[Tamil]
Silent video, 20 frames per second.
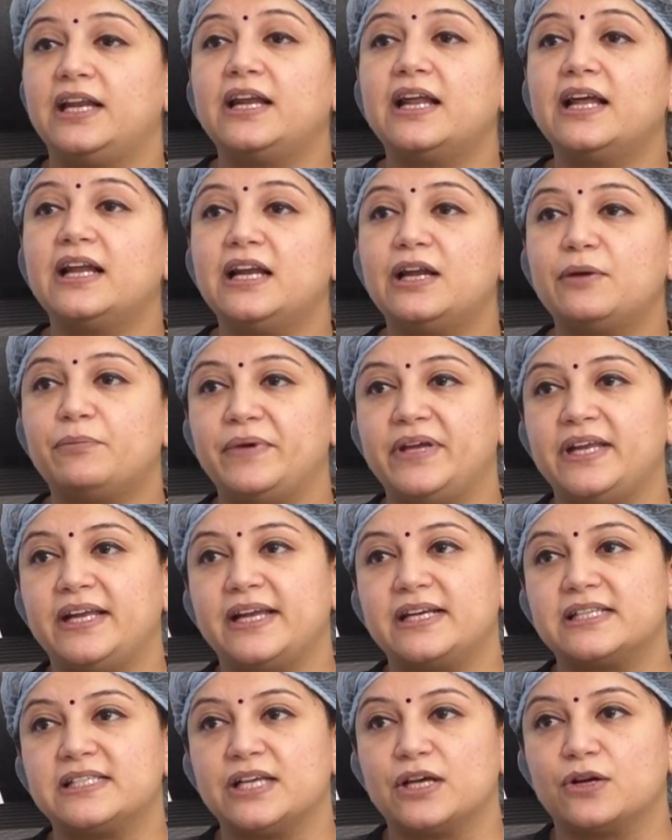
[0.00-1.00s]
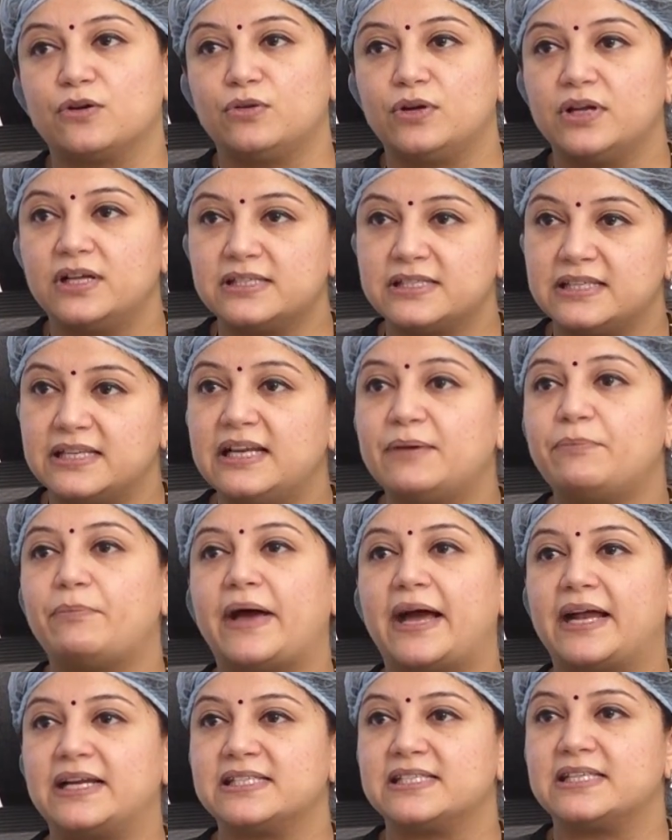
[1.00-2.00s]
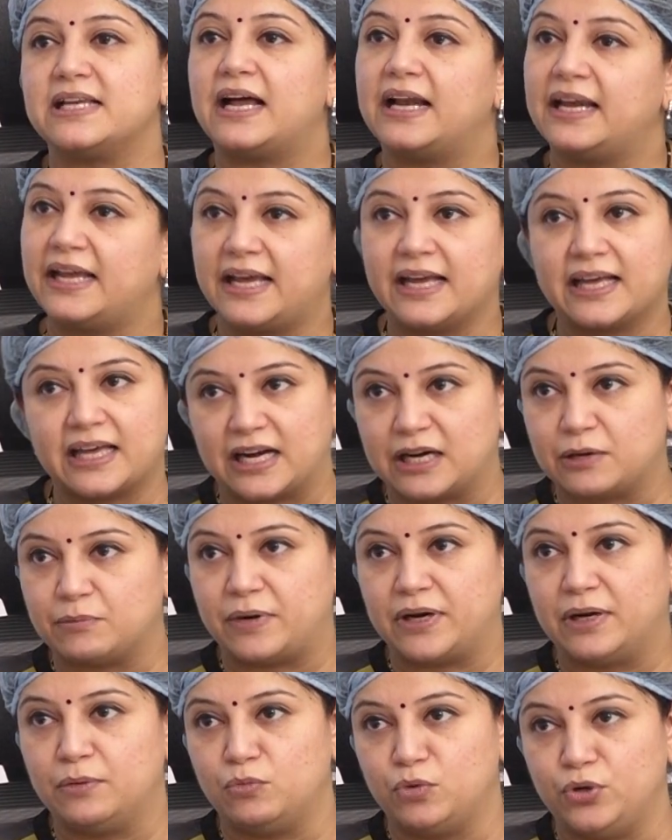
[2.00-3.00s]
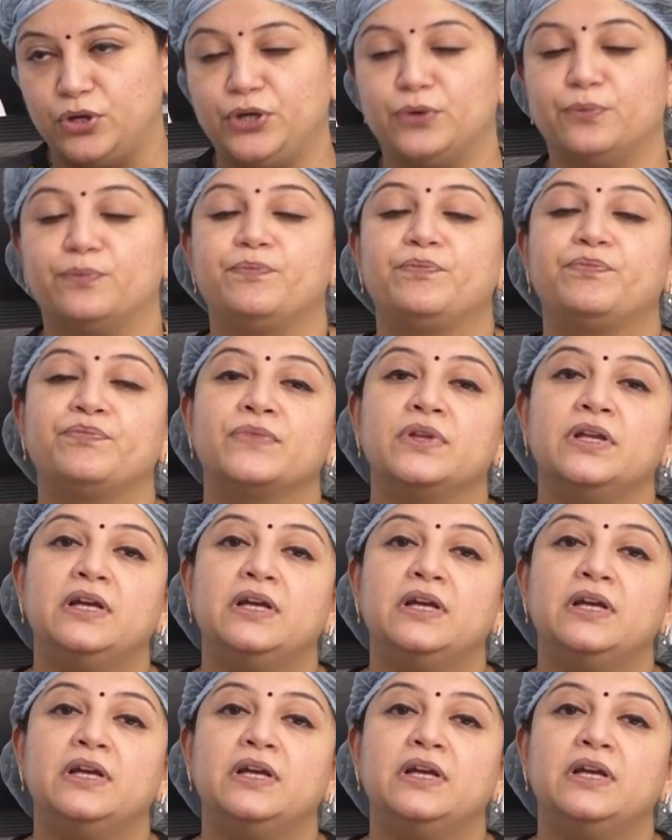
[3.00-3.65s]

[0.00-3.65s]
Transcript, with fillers: இர்ரெகுலர் பீரியட்ஸே கூட சில பேட்ஸ்னாலேயே கரெக்ட் பண்ண முடியும்